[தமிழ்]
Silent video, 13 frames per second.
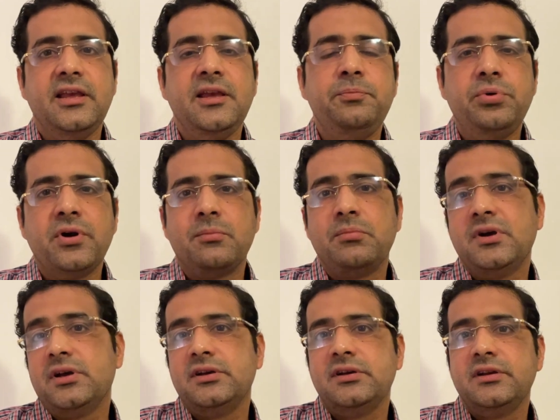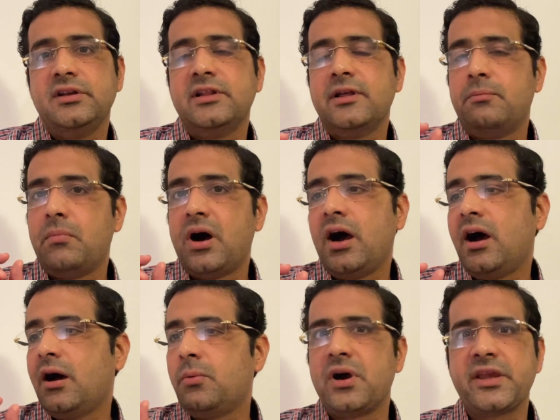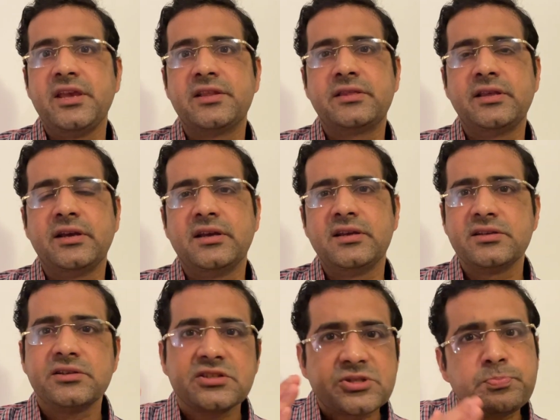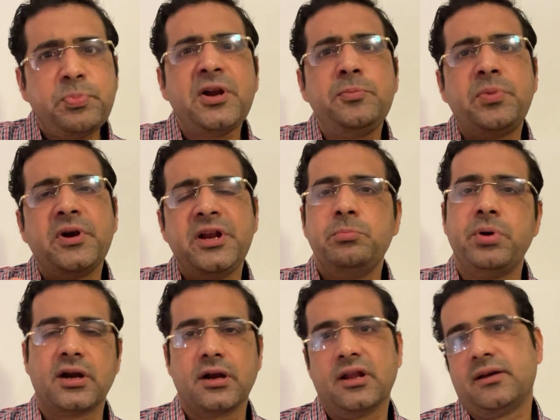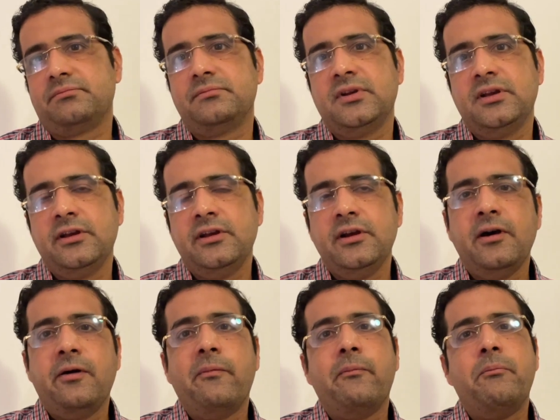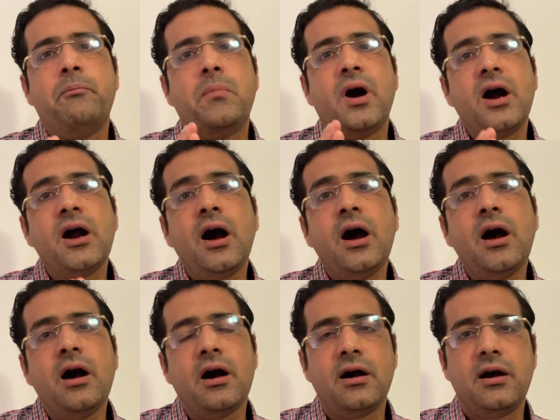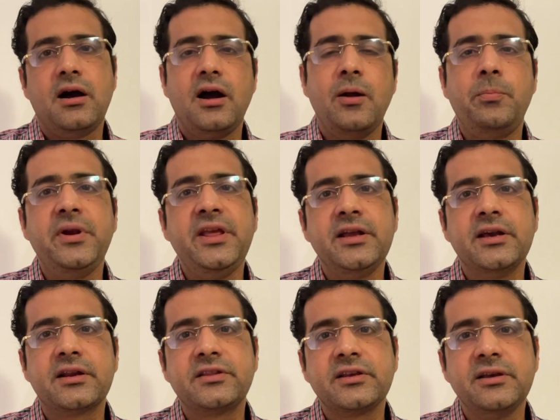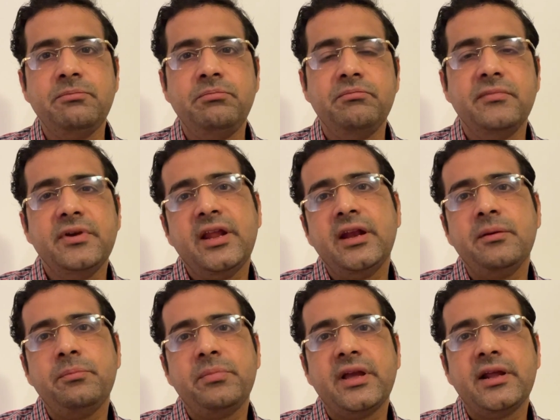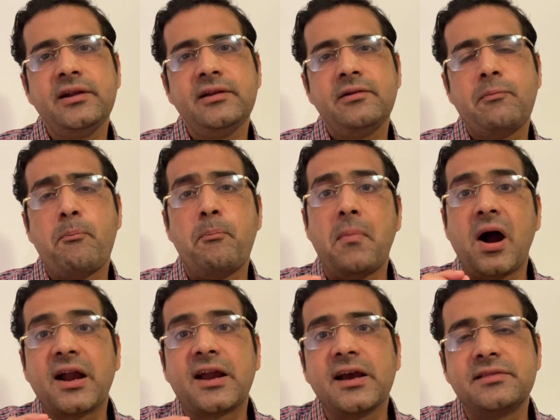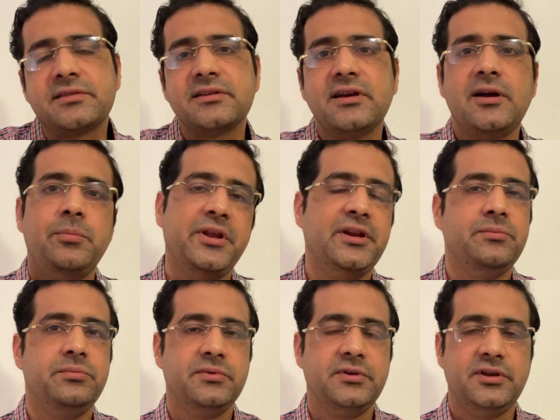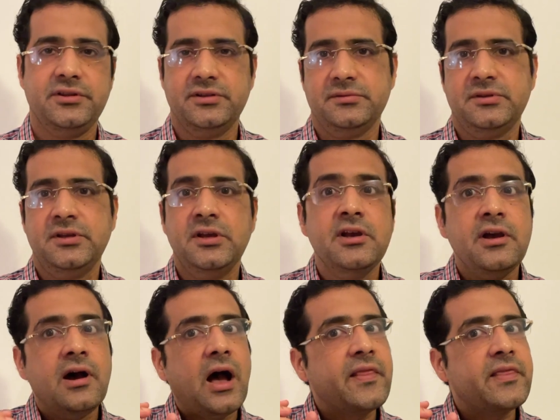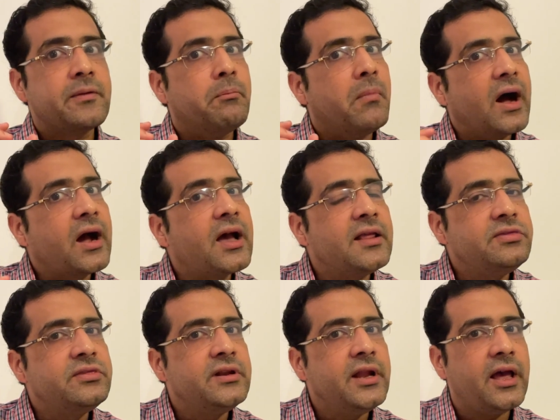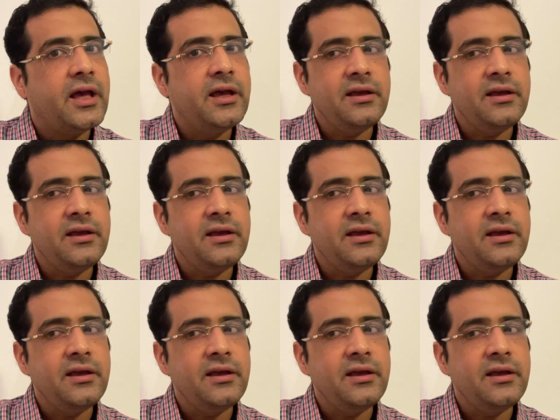இப்போ நம்ம இந்த மகா வாக்கியத்தை ஸ்பிளிட் பண்ணி பார்க்கலாம் மகா அப்படிங்கிறதுக்கு என்ன பேர் மகத் அப்படின்னு இது அந்த மகத்துன